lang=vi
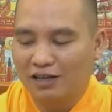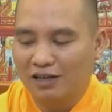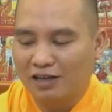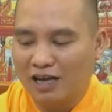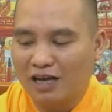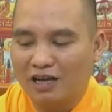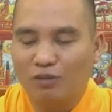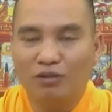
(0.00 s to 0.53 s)

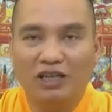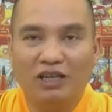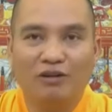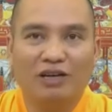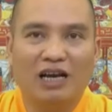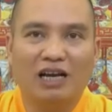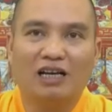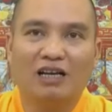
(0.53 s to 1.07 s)
cả công ty
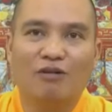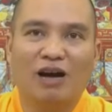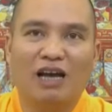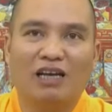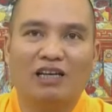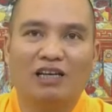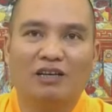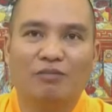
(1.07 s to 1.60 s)
hoặc cả cơ
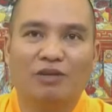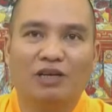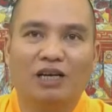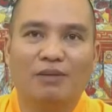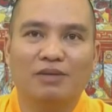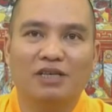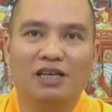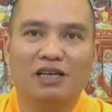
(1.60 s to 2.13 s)
quan thì bị
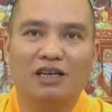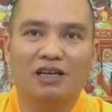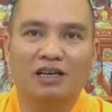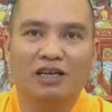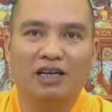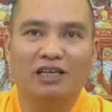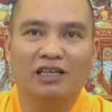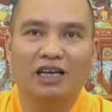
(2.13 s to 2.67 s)
cấp trên là
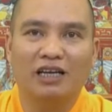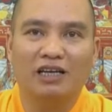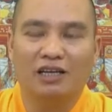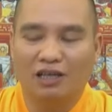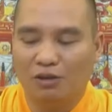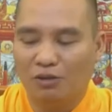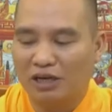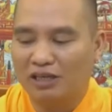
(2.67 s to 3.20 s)
khiển trách
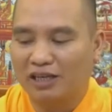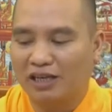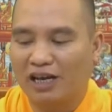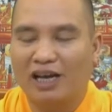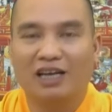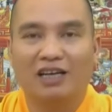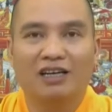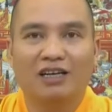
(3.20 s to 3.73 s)
kỷ luật chẳng
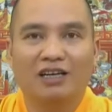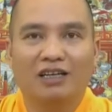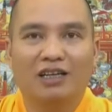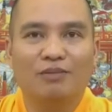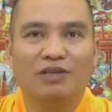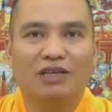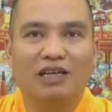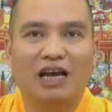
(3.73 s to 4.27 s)
hạn
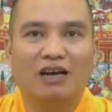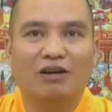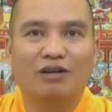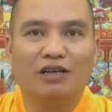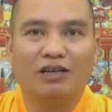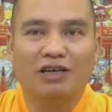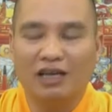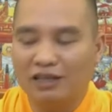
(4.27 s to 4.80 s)
thậm chí nặng có
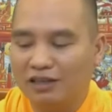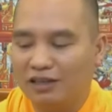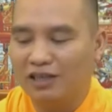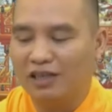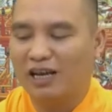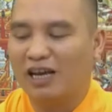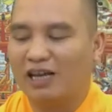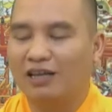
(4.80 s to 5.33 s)
thể cắt chức
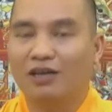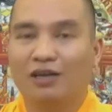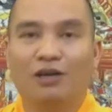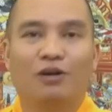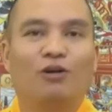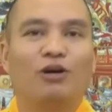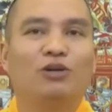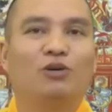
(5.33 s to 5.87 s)
chẳng hạn
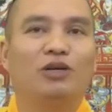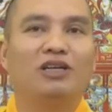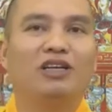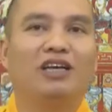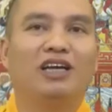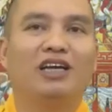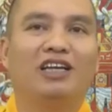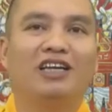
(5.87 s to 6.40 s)
nói dối như
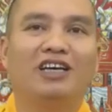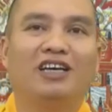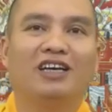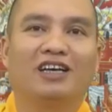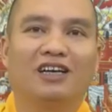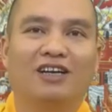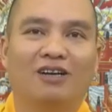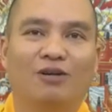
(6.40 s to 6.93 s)
thế là gì
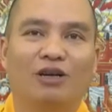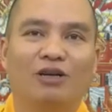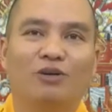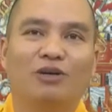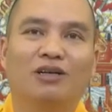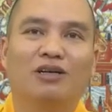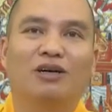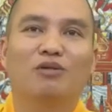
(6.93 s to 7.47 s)
nói
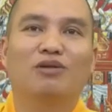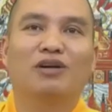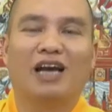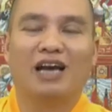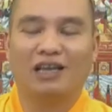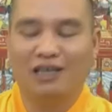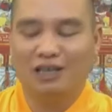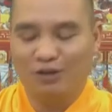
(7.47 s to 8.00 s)
dối không
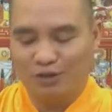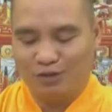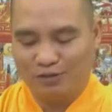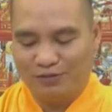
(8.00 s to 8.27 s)
đáng yêu